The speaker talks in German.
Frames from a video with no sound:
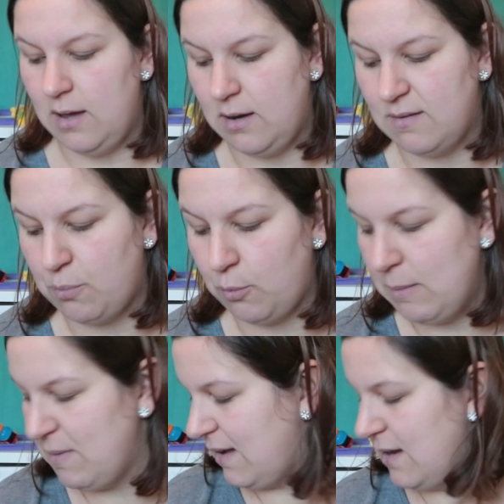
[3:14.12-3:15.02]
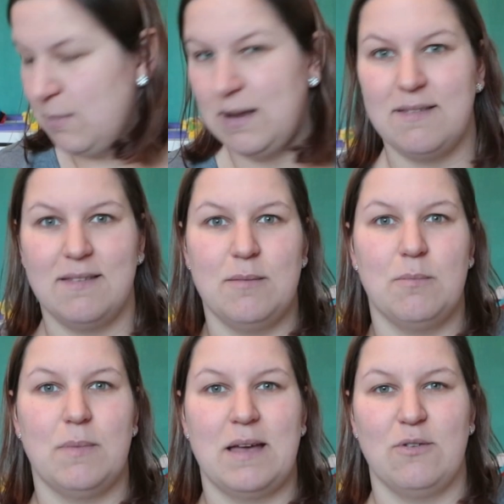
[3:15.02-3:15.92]
Das Problem ist halt immer, dass es
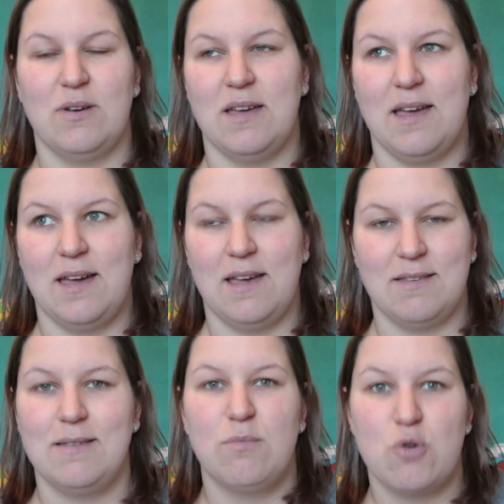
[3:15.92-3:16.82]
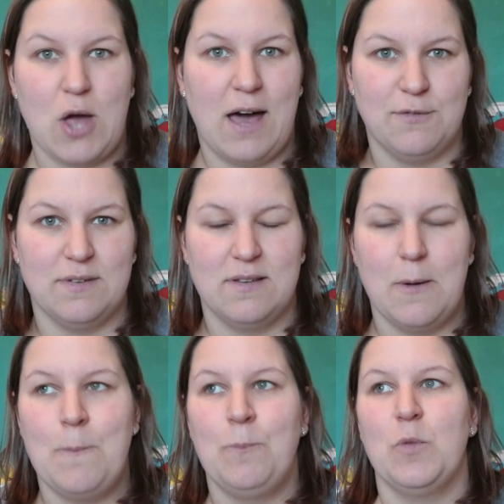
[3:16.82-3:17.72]
ihm, also, dass es ihm zu scharf ist.
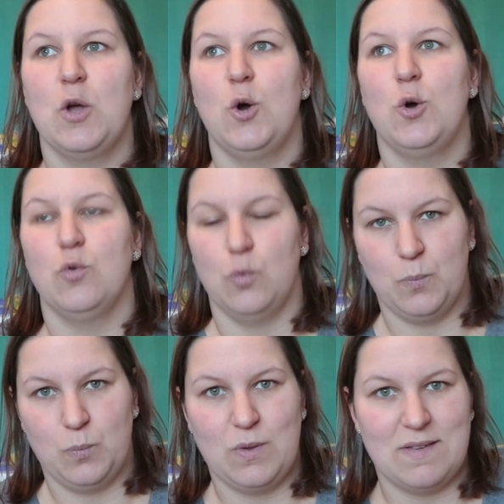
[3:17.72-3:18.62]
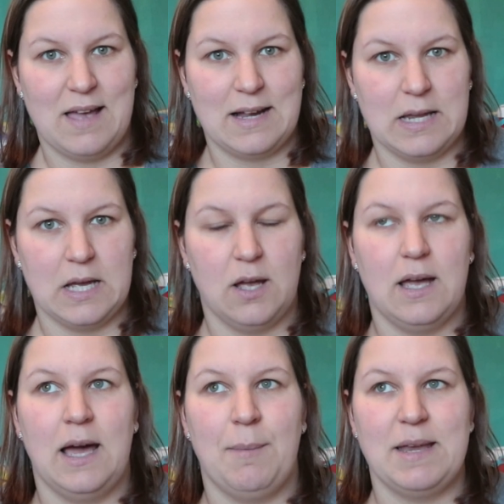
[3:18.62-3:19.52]
So, das sagt er.
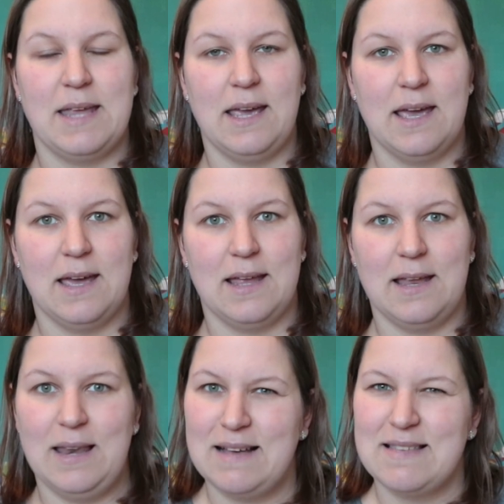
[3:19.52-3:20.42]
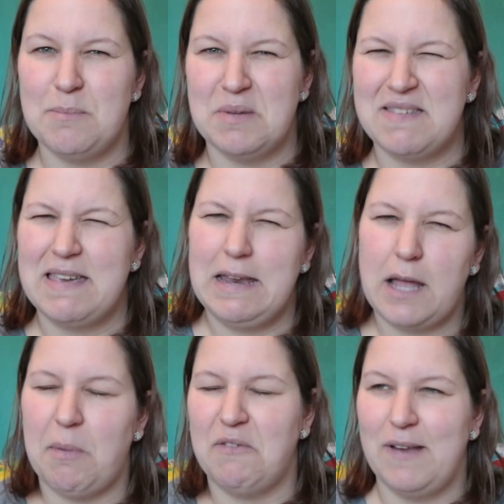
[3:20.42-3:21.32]
Aber ich denke, langsam mit 10
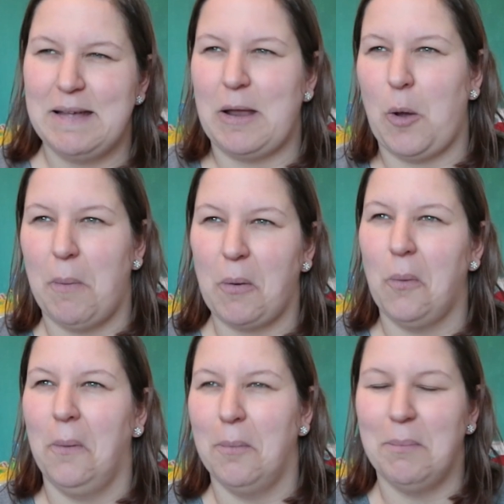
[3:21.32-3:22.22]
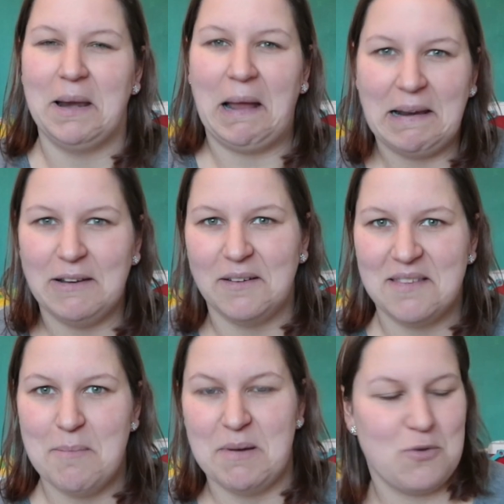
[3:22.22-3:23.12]
kann man vielleicht dann auch mal gucken, ob man eine andere
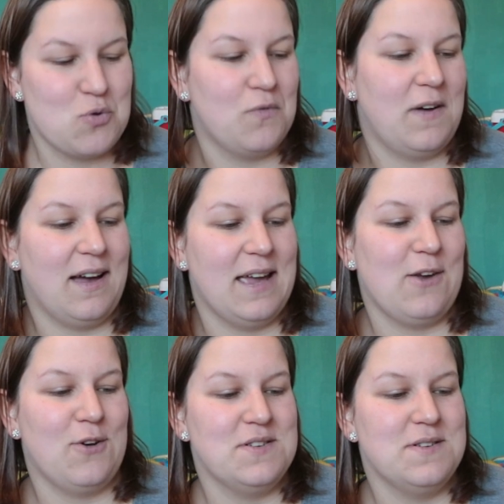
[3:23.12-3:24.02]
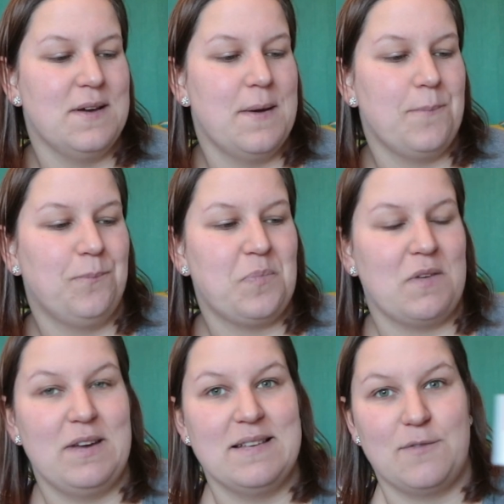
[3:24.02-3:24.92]
Zahnpasta-Stufe erreichen könnte.
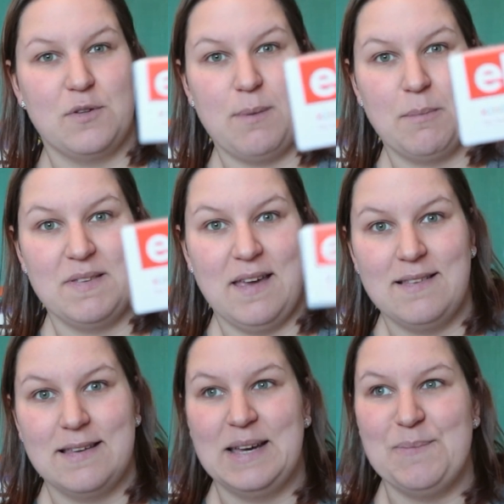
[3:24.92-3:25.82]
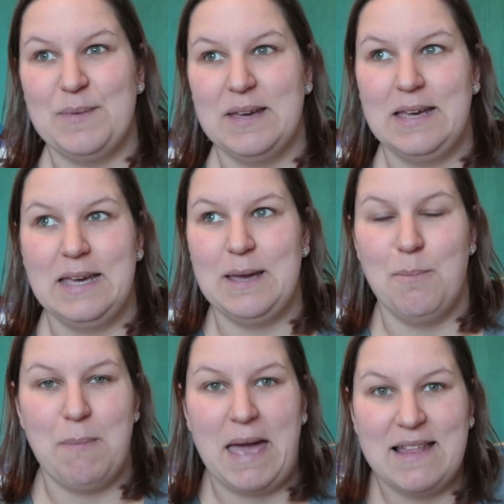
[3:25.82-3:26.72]
Wie gesagt, von 2 bis 6 ähm,
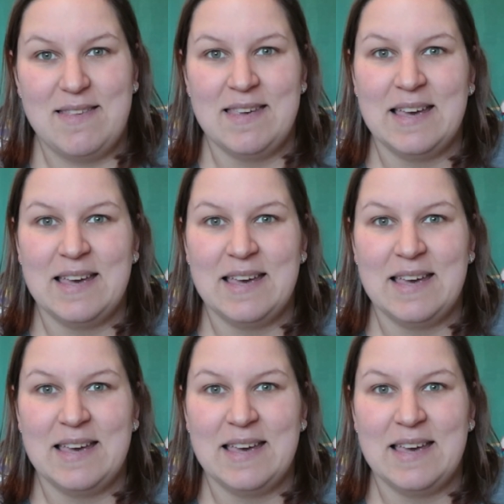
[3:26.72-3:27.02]
im März